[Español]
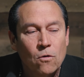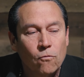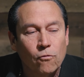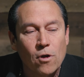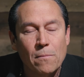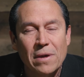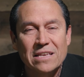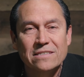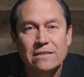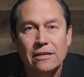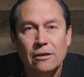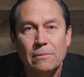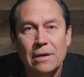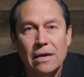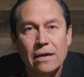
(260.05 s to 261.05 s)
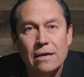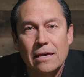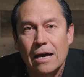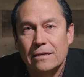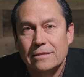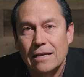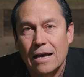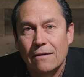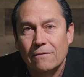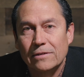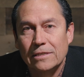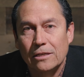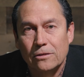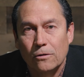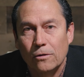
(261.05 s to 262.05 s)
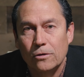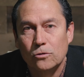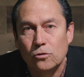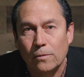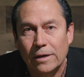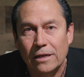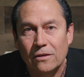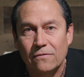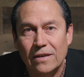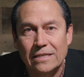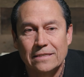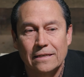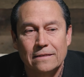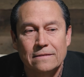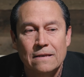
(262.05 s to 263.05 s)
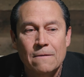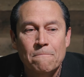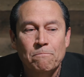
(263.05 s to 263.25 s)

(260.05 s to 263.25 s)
Fui, me inscribí, ya sabes, ya te lo he dicho varias veces,